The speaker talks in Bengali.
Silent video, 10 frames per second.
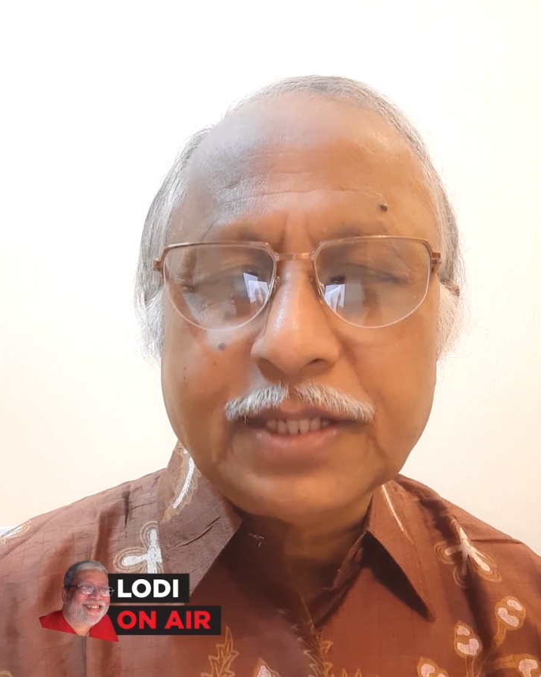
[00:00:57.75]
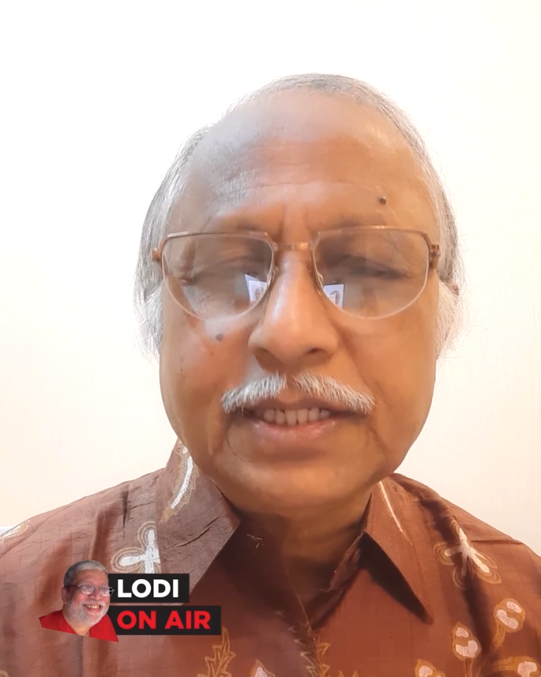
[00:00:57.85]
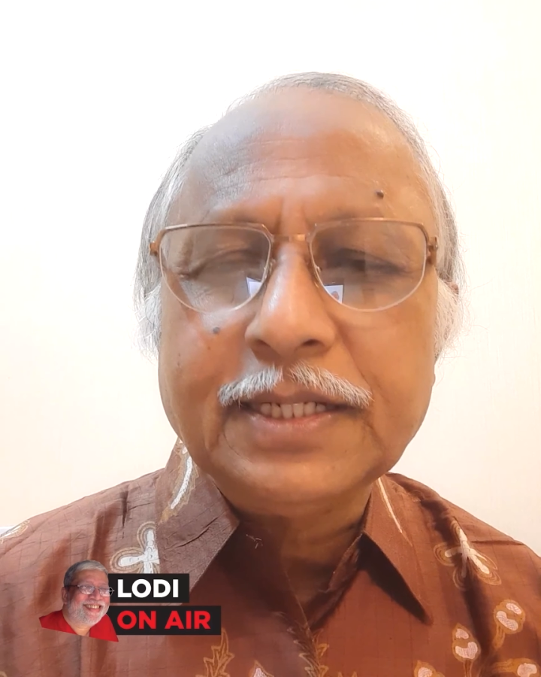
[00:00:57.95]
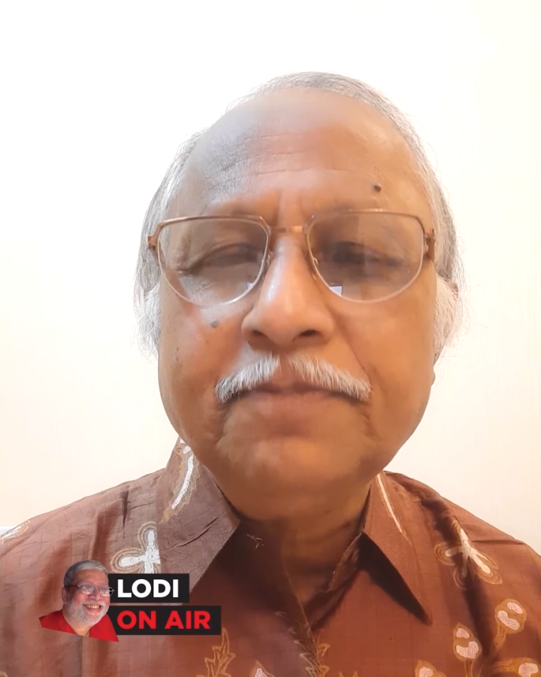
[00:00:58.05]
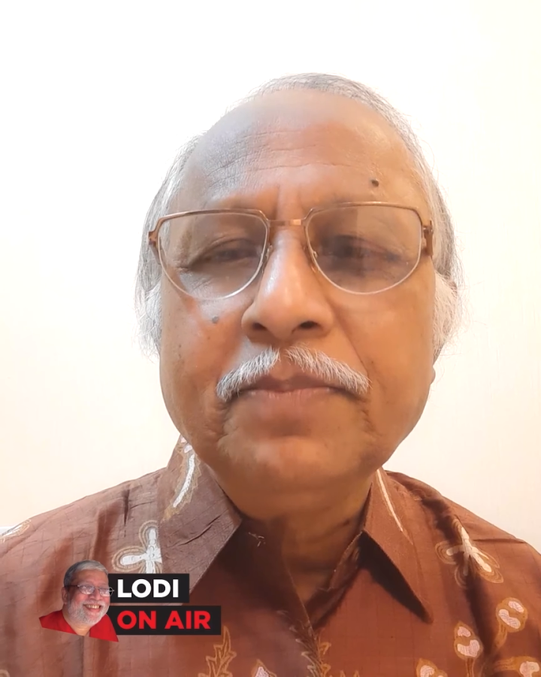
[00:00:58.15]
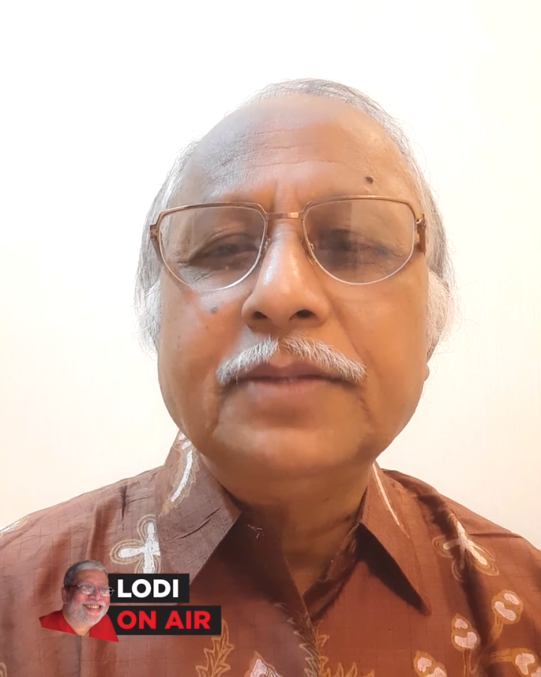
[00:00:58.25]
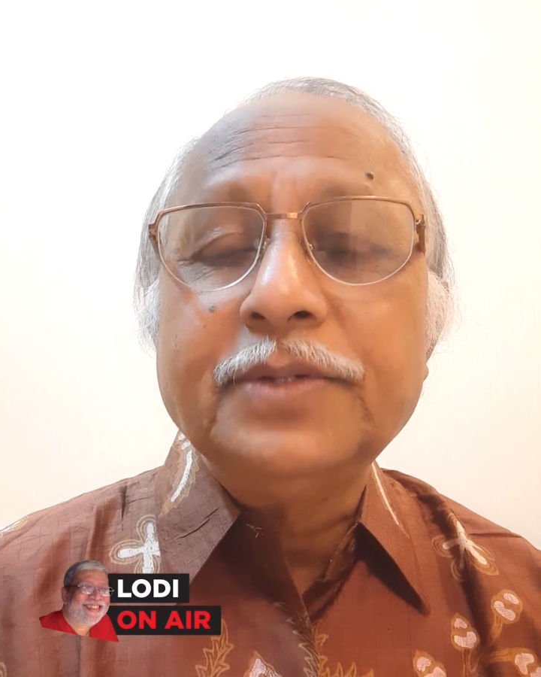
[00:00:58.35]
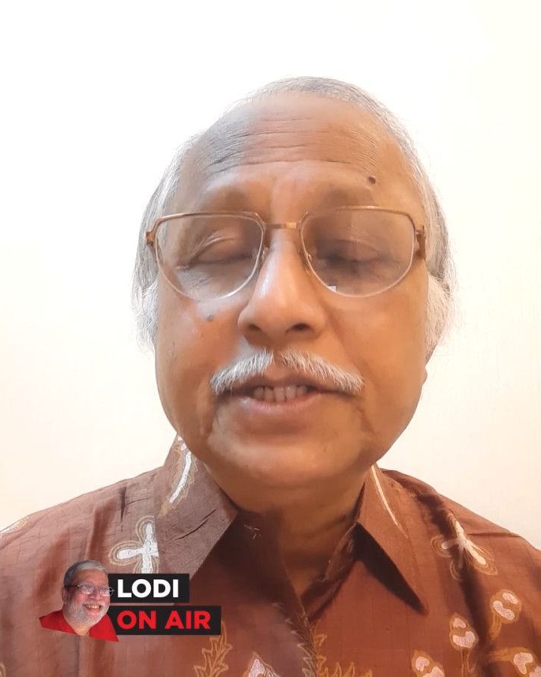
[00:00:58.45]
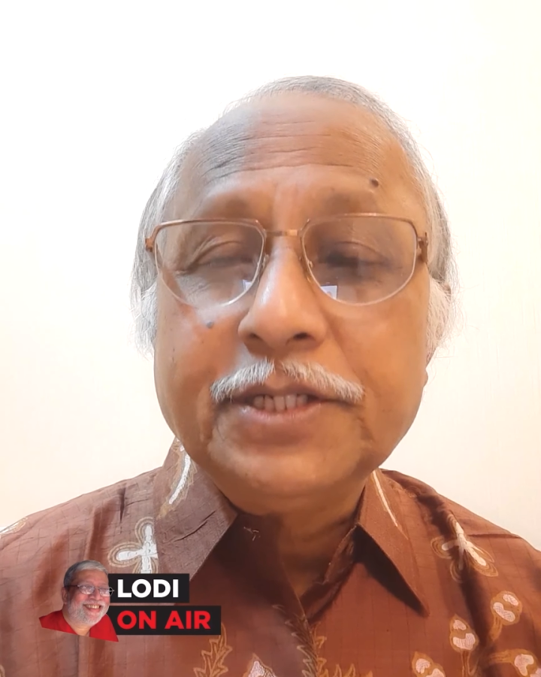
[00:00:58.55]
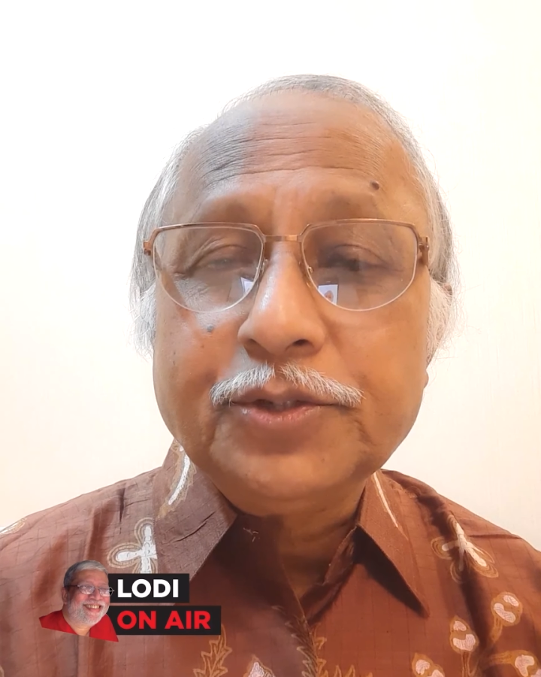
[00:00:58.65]
আসে
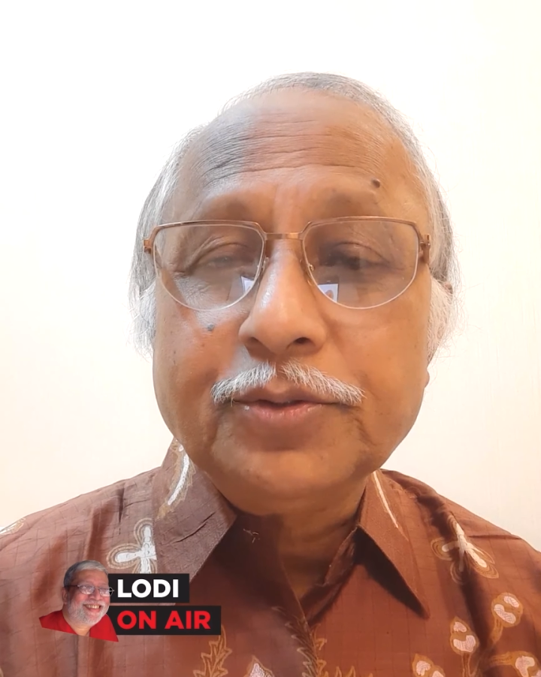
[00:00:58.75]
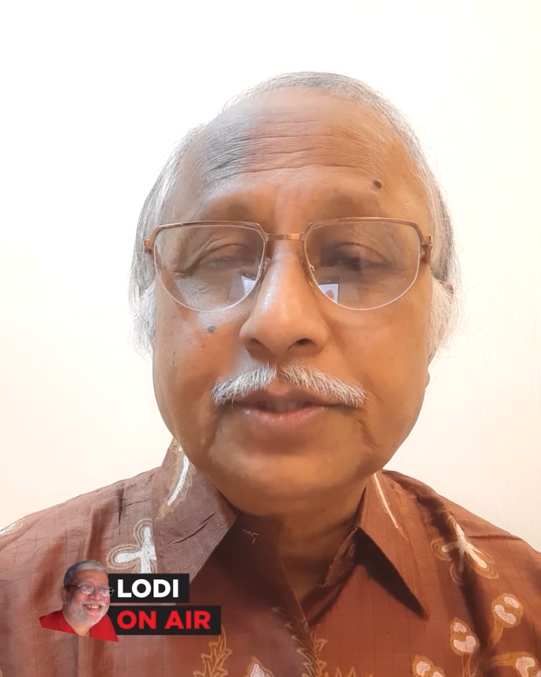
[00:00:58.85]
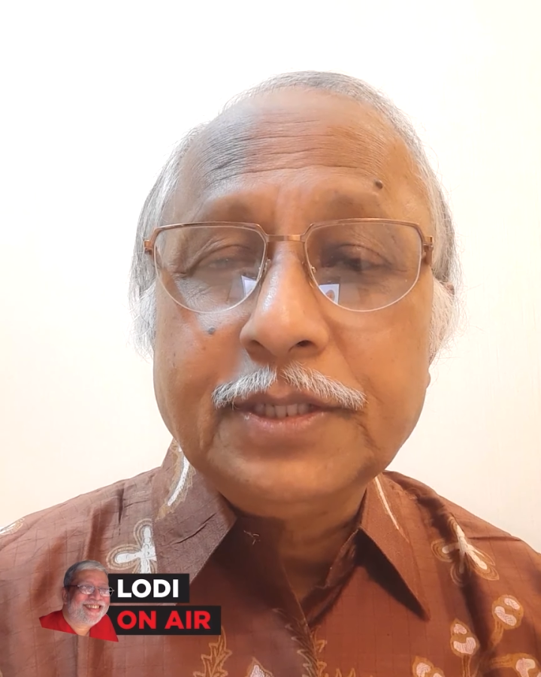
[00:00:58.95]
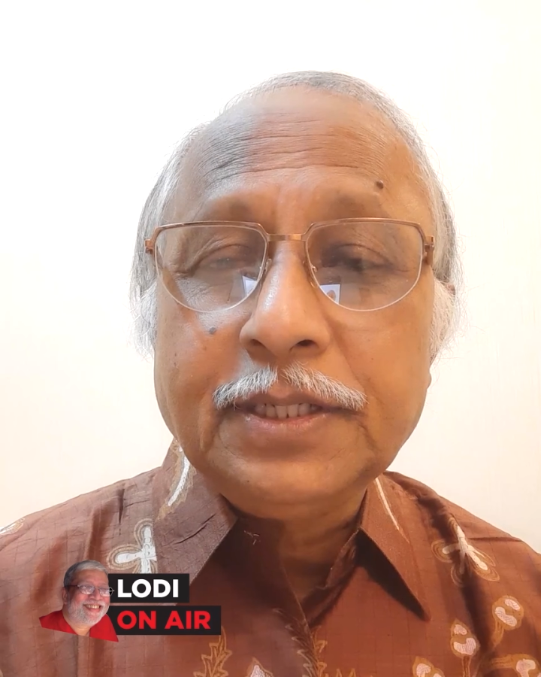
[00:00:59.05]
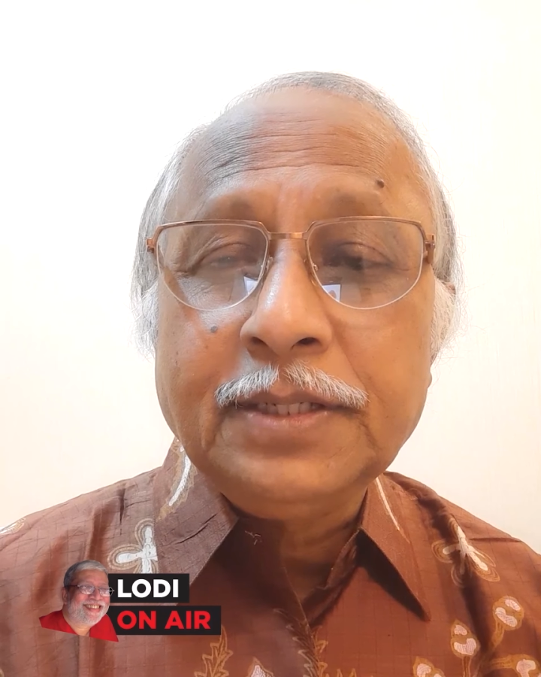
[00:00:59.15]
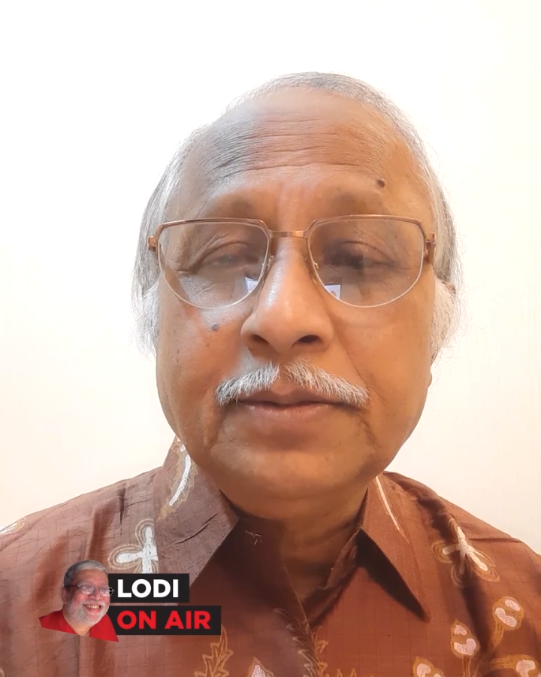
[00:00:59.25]
দৃষ্টিশক্তি